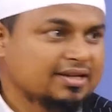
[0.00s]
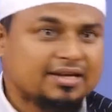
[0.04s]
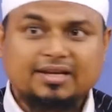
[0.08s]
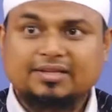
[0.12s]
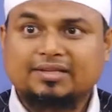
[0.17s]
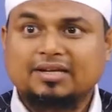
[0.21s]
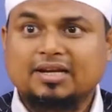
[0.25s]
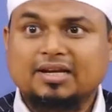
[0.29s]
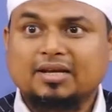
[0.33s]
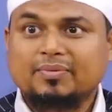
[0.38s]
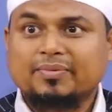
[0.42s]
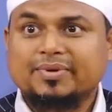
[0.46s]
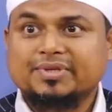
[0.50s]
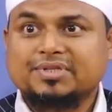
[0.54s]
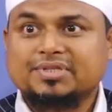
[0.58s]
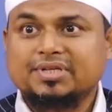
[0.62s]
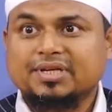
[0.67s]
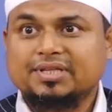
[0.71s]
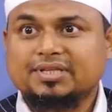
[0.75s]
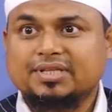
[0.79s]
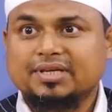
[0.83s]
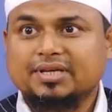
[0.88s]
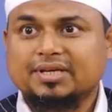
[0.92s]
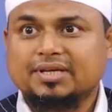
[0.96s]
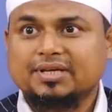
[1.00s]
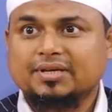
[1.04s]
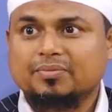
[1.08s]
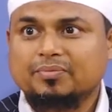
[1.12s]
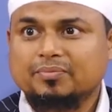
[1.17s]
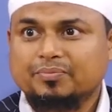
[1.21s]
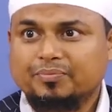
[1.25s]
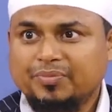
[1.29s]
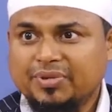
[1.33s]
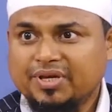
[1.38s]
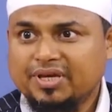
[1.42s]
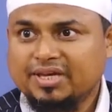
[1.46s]
कितने बच्चे थे
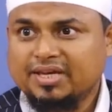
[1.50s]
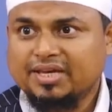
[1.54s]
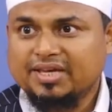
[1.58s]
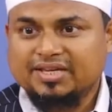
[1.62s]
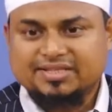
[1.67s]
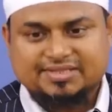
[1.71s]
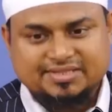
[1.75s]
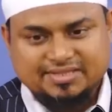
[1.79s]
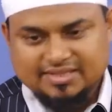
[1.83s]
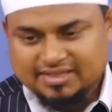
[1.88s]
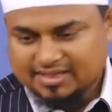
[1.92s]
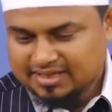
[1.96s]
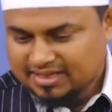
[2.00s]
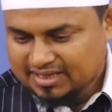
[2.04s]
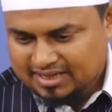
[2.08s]
बीस